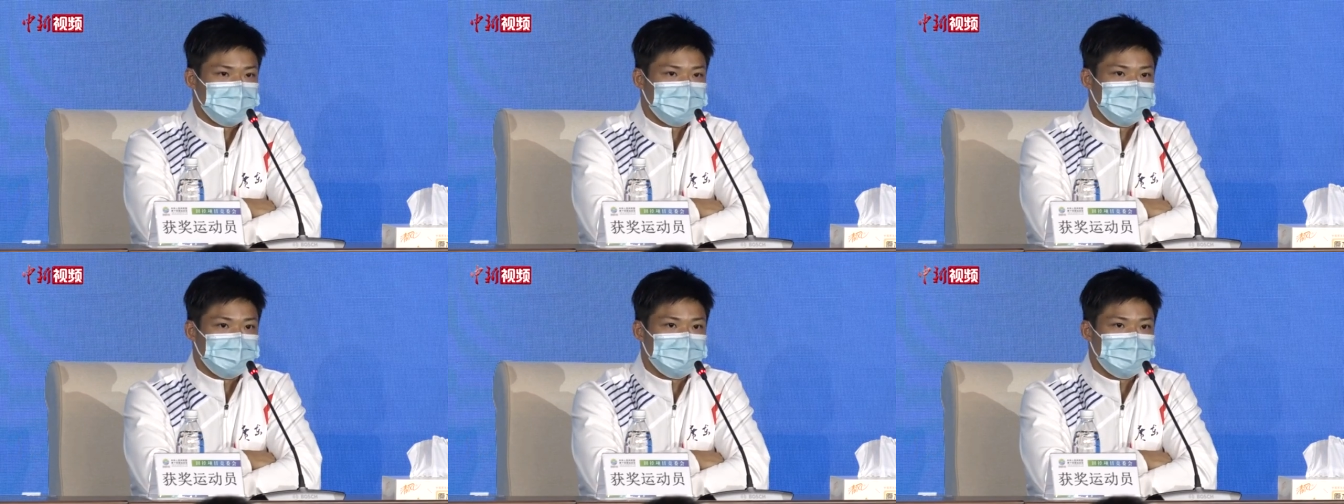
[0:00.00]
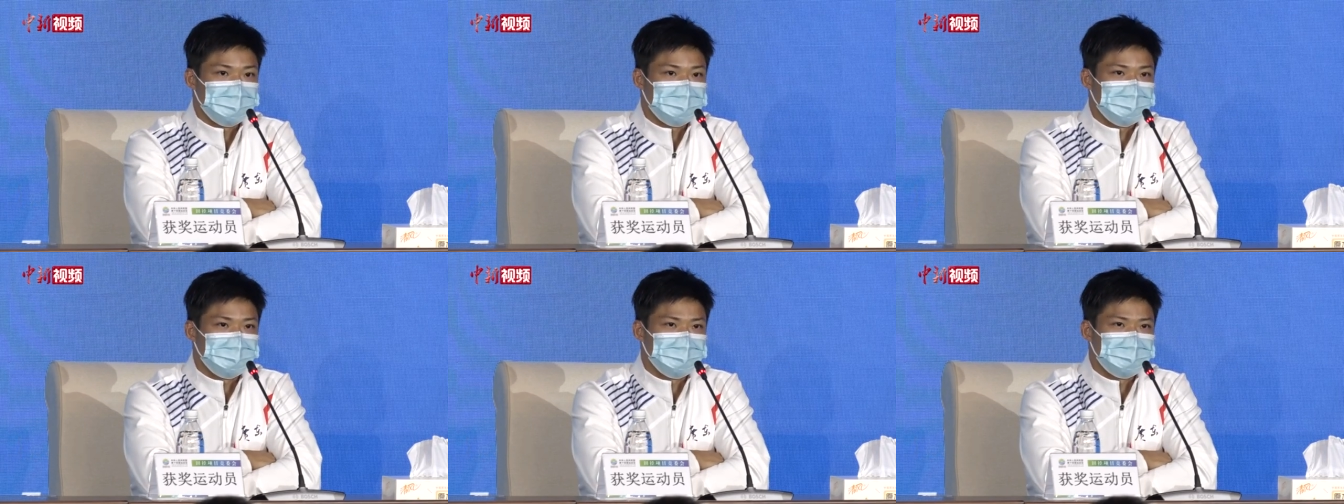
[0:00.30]
其实
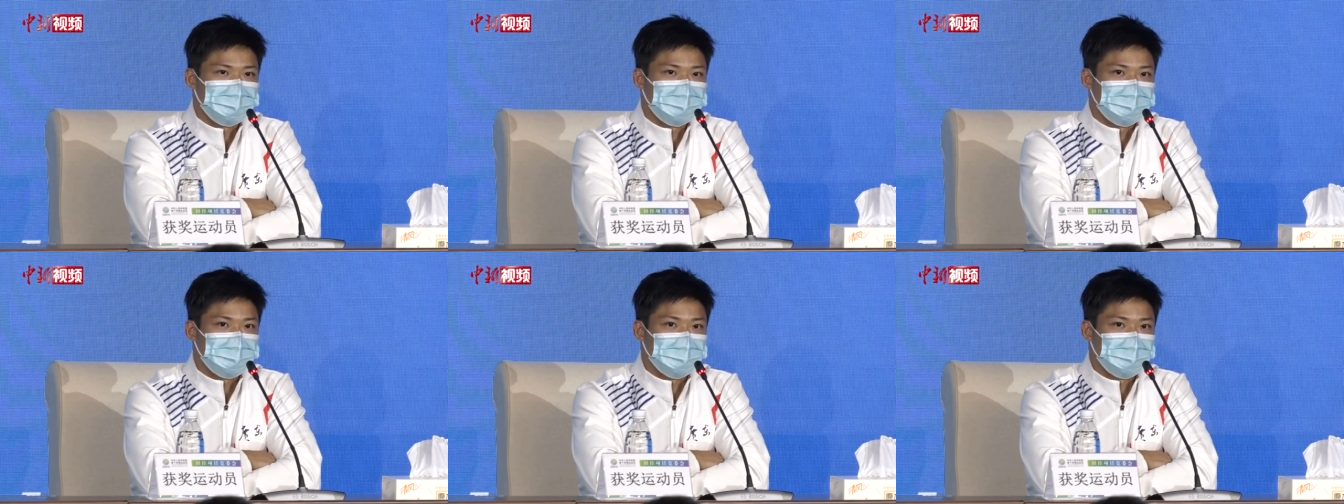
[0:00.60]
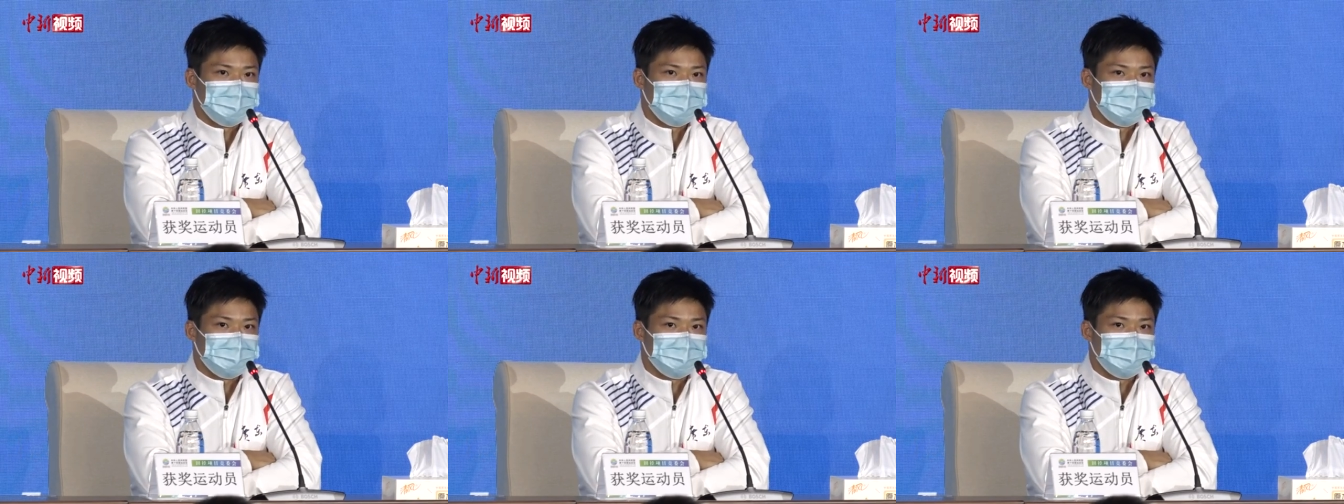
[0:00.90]
是一
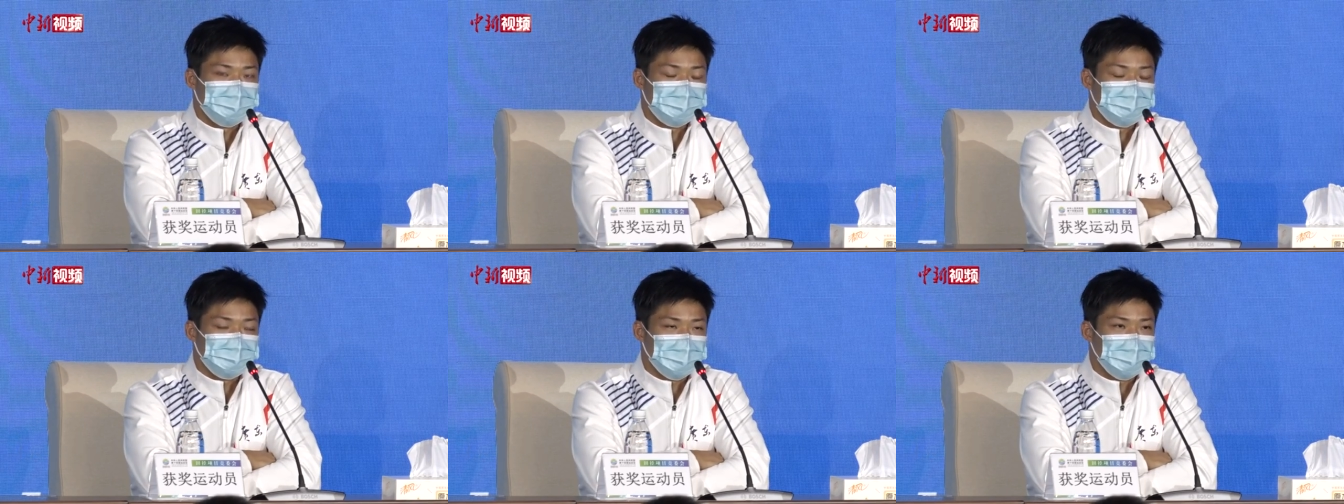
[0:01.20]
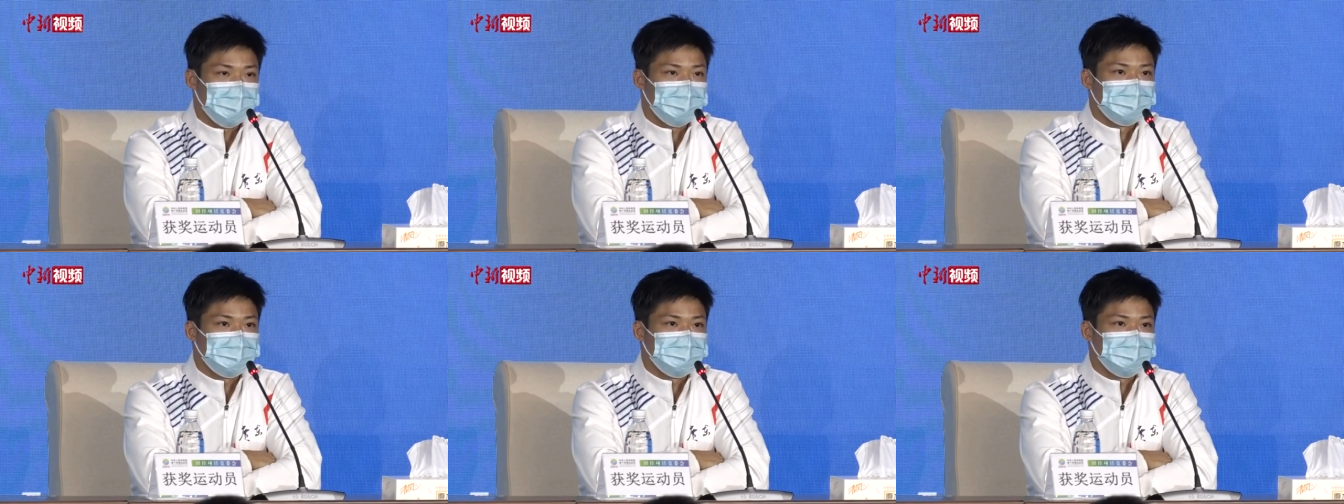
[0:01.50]
个非常
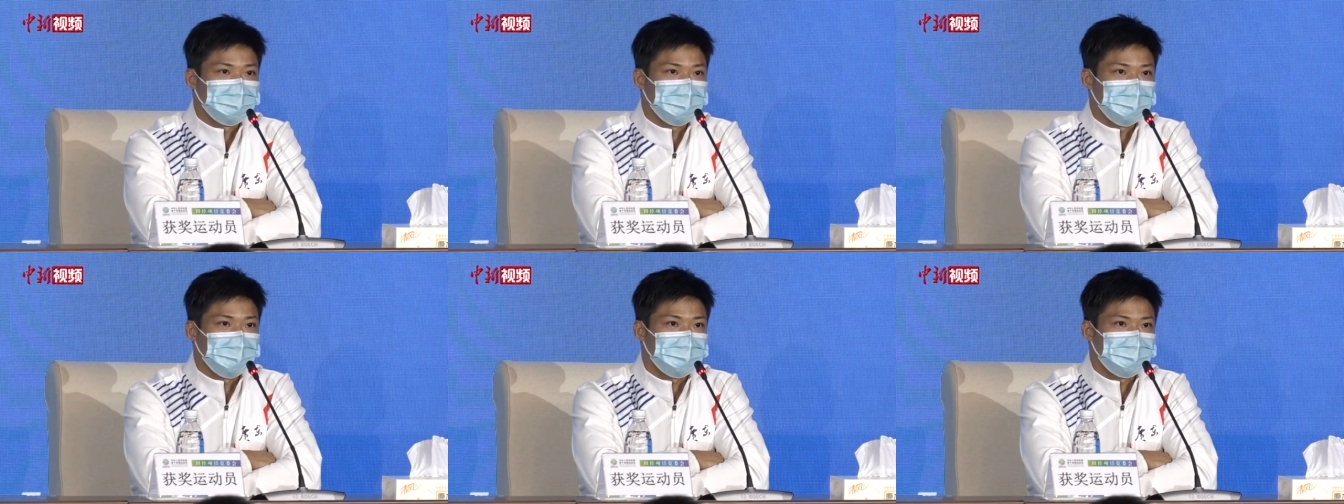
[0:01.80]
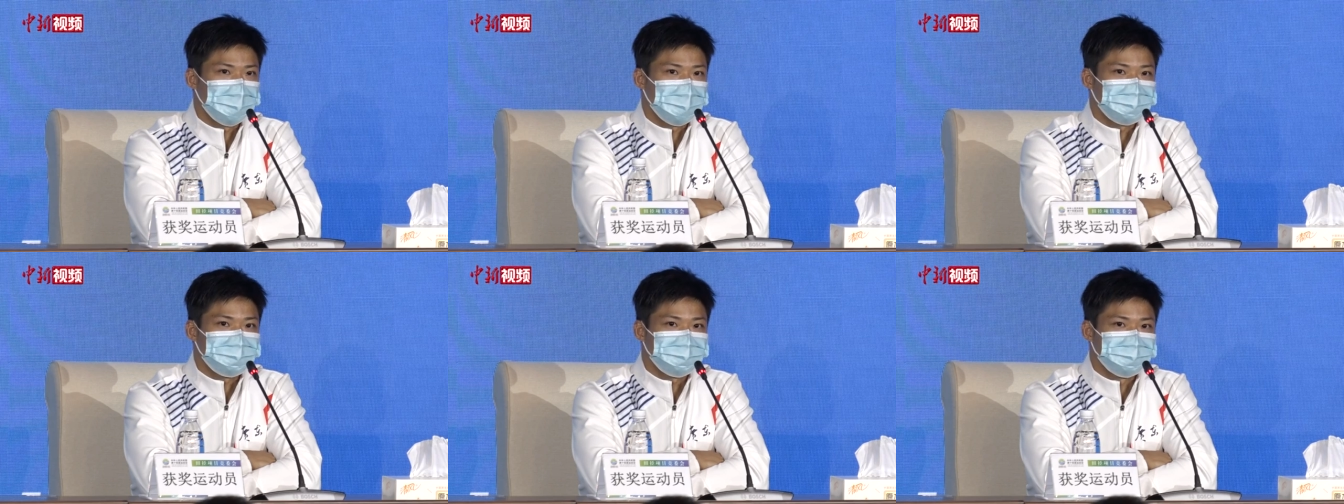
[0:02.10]
好的机会，因
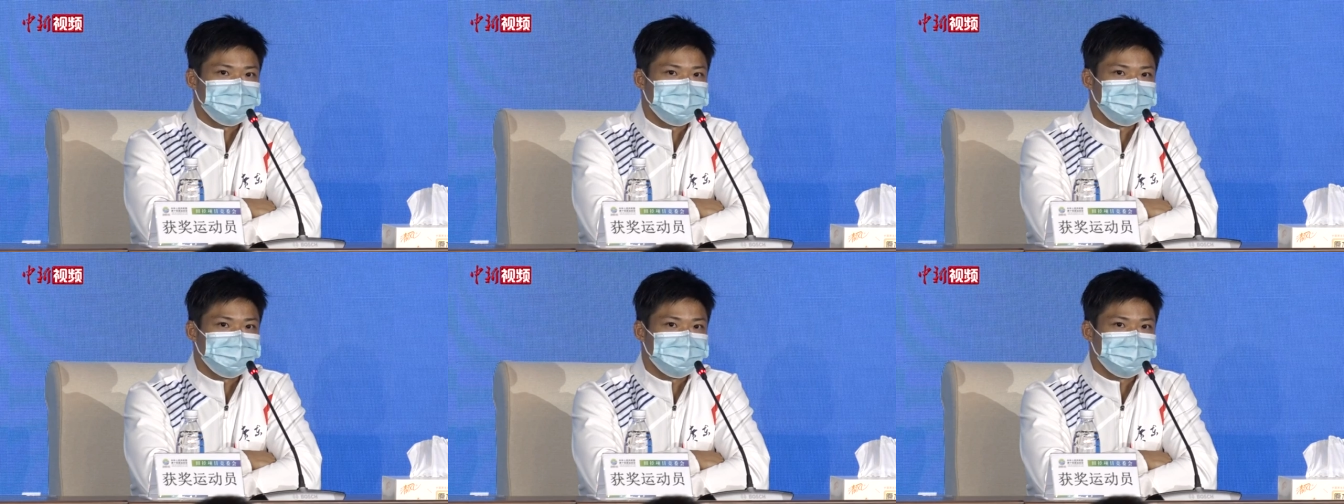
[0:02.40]
为